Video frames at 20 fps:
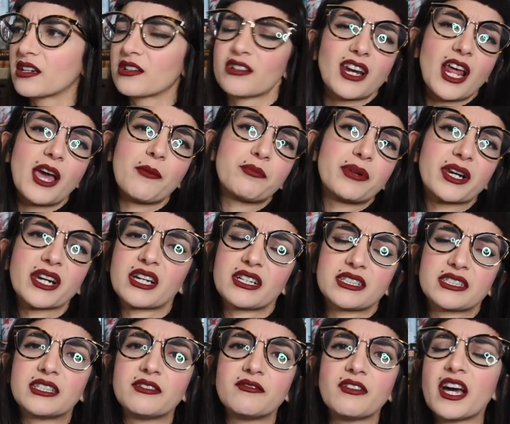Non è per
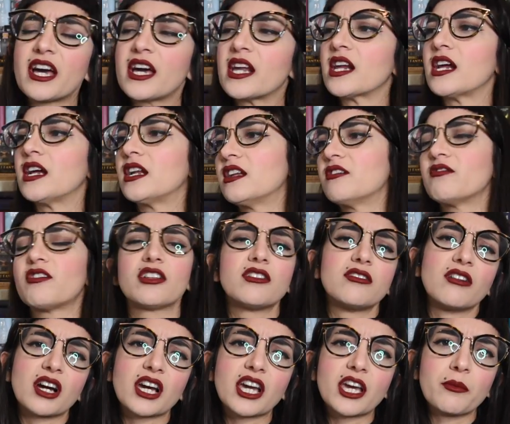cattiveria, le
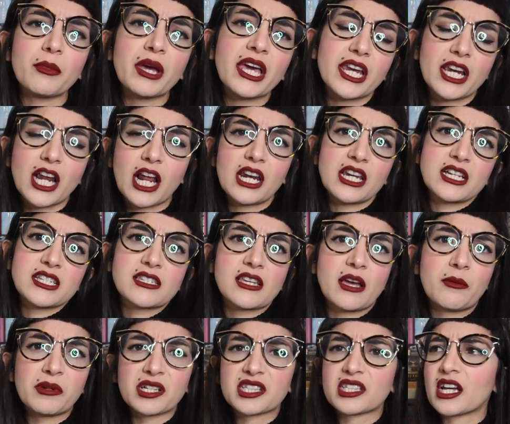voglio anche bene, alla
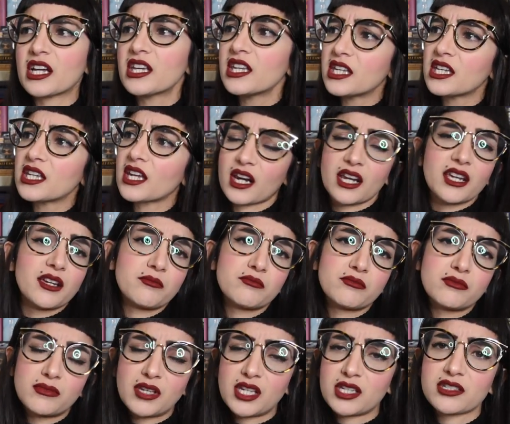Sabata Ire, eh,
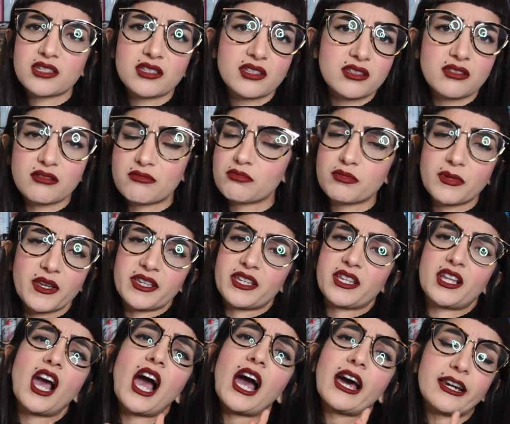mi
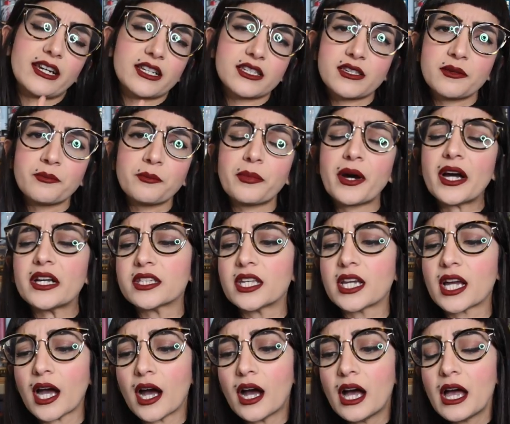è, cara e
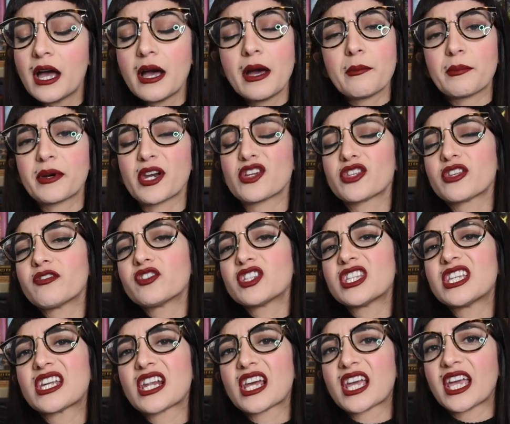simpatica, però devo
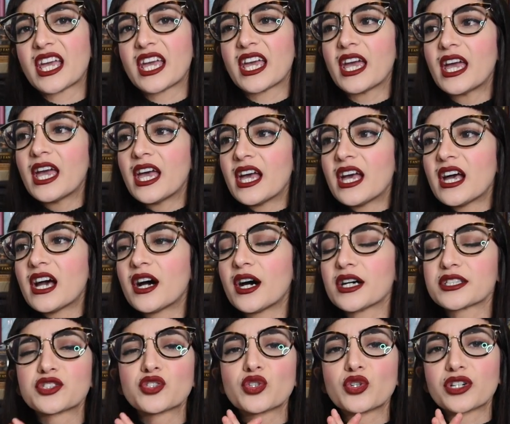dire che
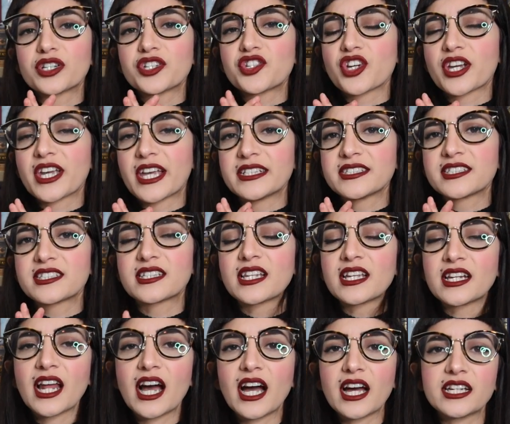a Torch Against
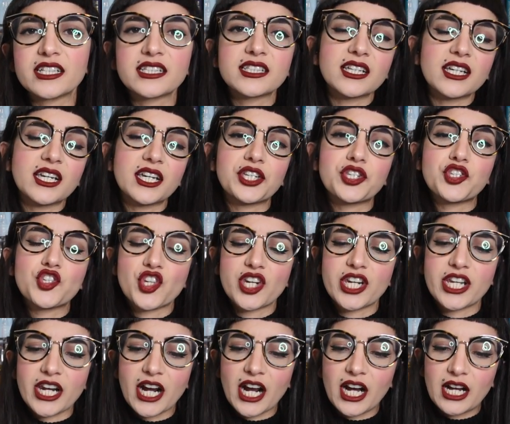the Night e in
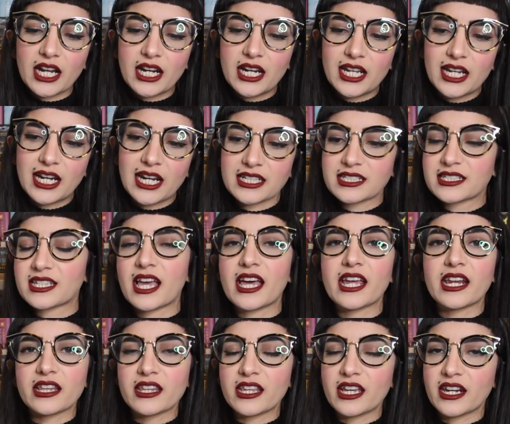generale la
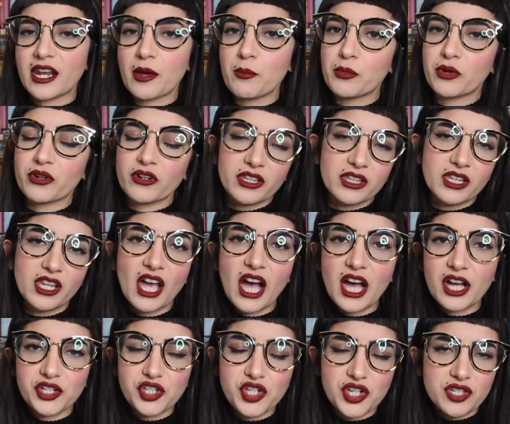serie di An Ember in the
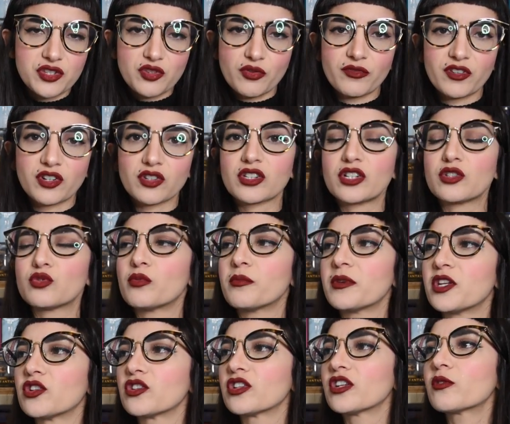Ashes, ovvero del
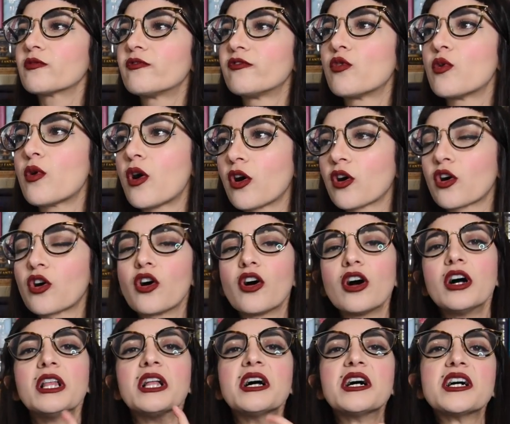dominio del
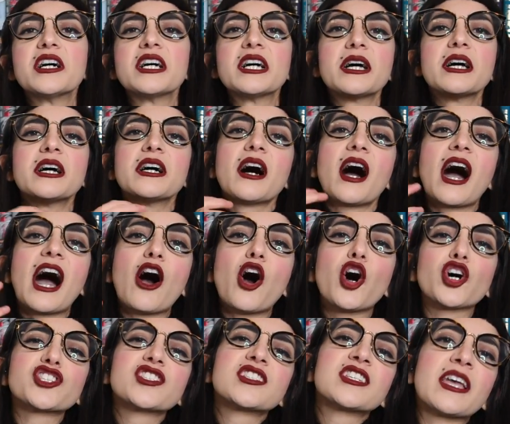fuoco,
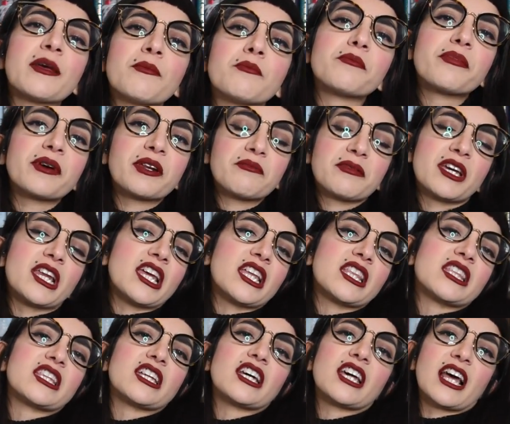ho sempre meno
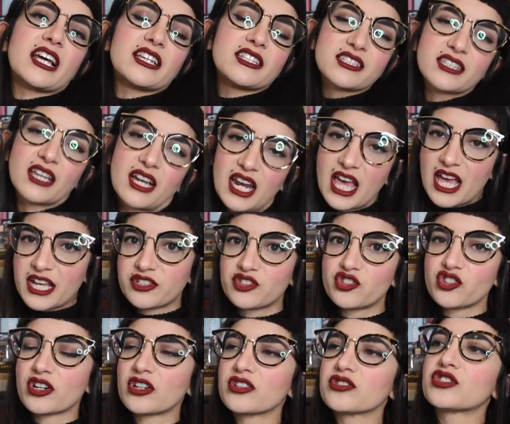interesse a
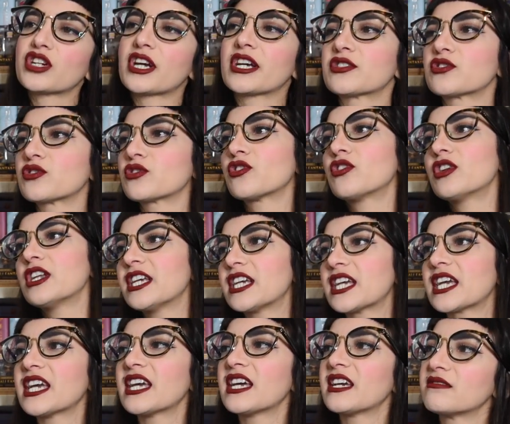leggerlo, cioè sono lì
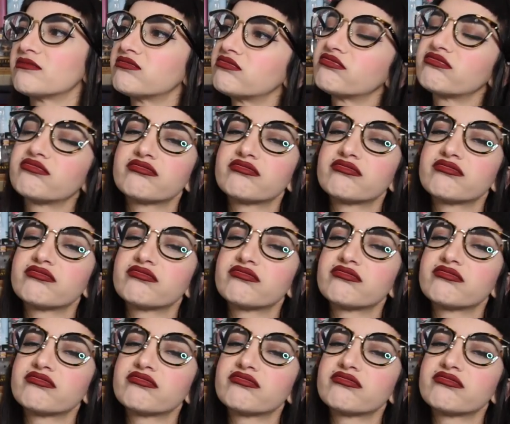che